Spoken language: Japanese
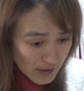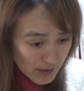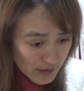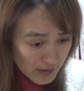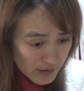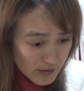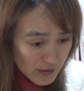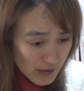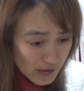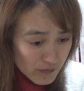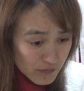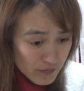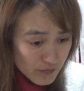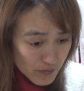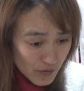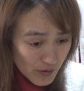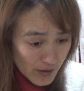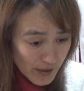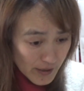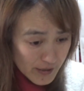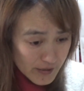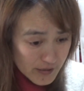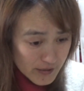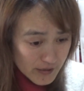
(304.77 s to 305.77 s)
ひかるくんの
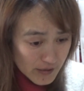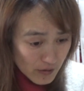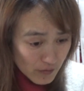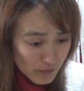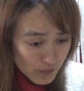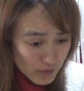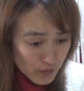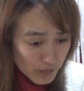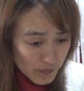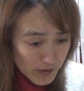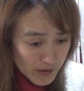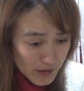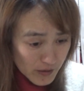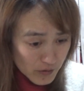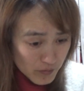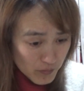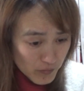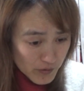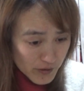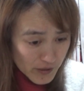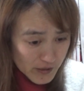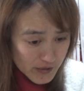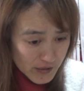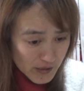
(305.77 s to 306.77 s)
走った言葉で
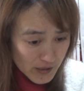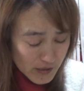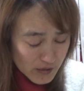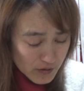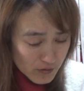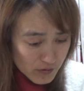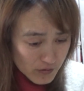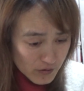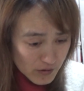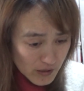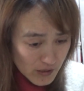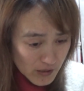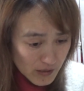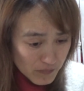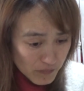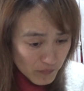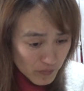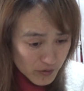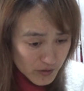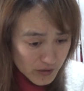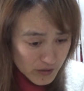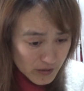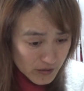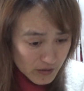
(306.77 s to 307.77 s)
友達が傷つき、
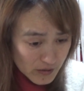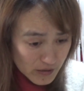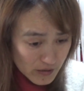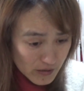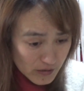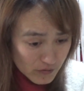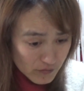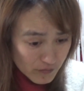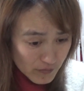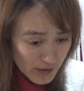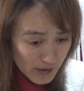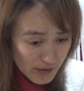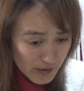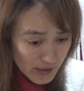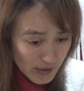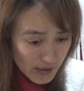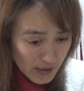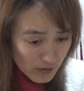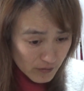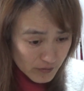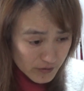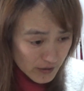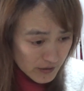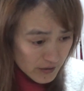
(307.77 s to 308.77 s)
もしくは怪
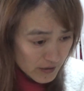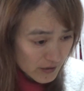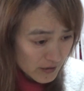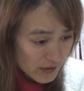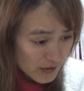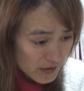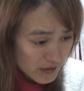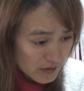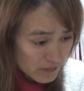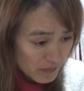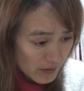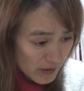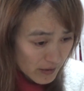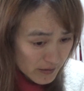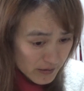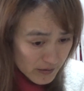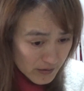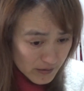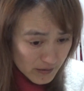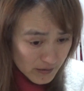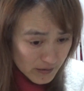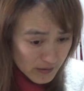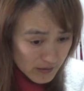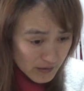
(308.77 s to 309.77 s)
我をさせてしま
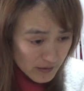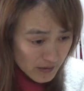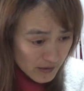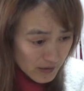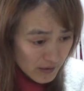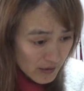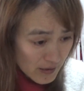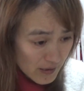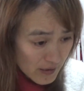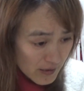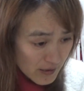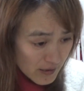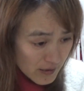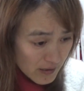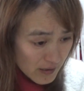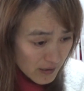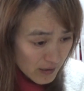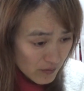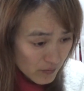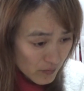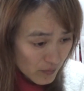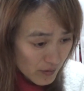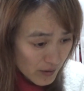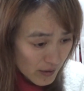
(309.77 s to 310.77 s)
い、
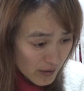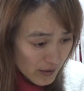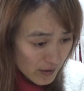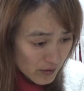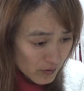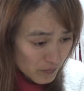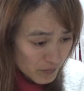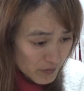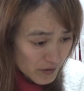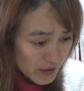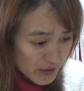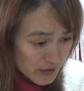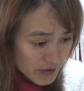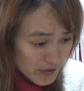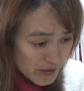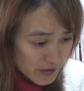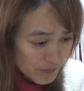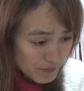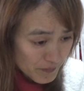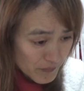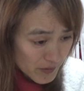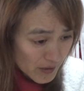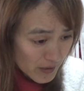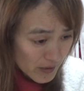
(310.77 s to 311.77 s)
学校から呼び出
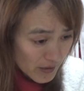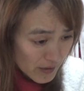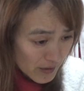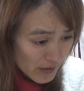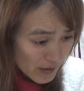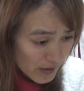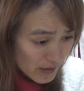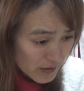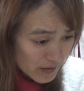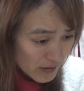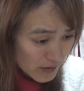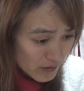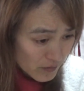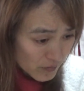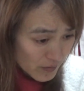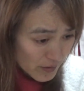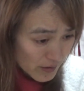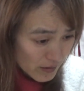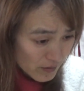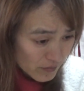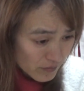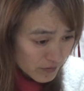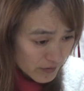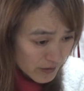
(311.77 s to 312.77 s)
し、えー、相手の
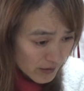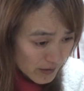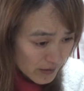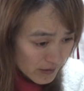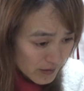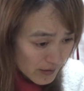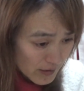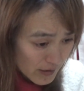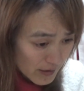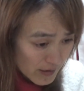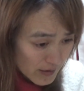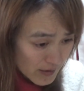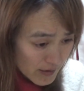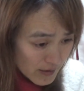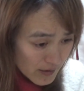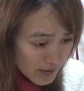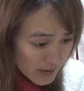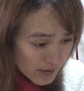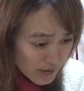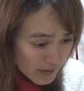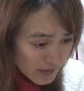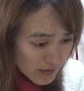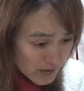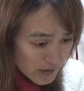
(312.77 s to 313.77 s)
親御さんや
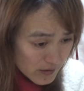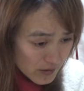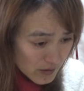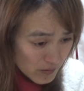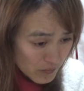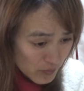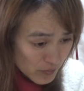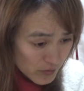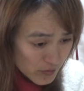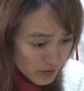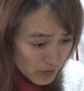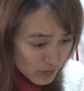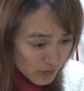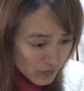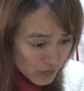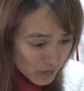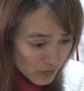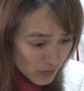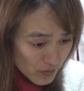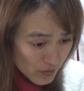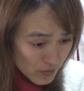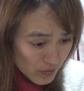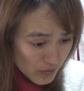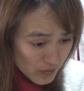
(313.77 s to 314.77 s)
先生、もちろん
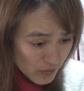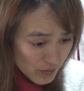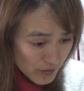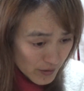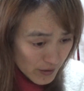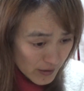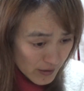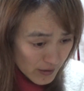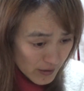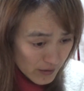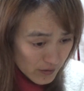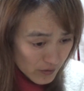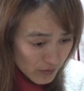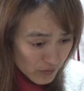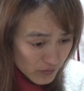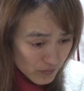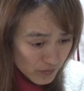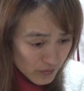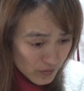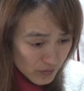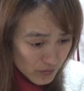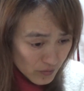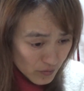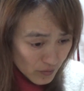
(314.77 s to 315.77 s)
同僚の中、りょう
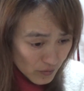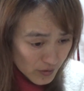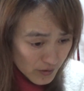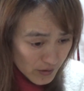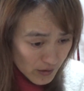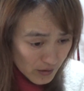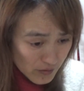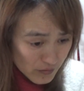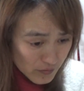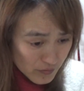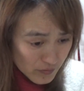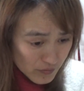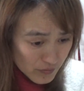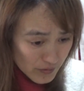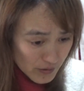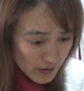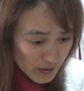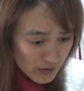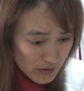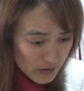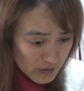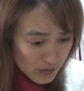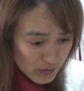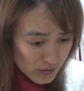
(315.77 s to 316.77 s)
くんとひかるくん
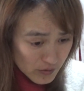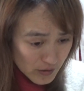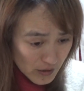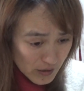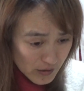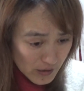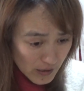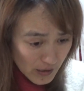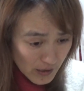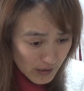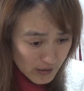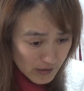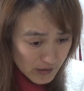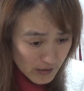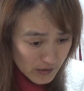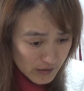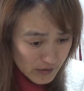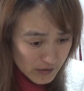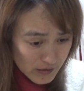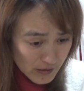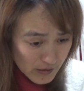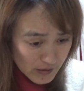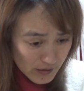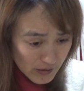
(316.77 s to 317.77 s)
が傷つけた相手
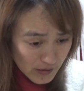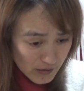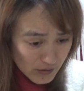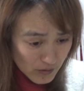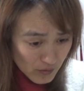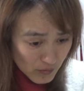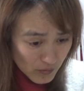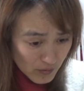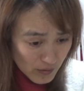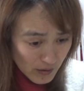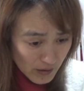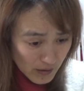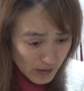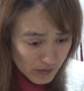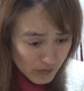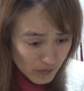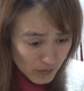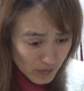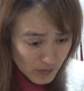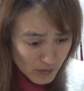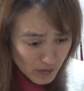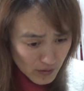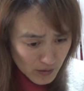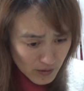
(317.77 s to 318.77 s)
に謝罪動画
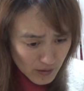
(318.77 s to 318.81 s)
の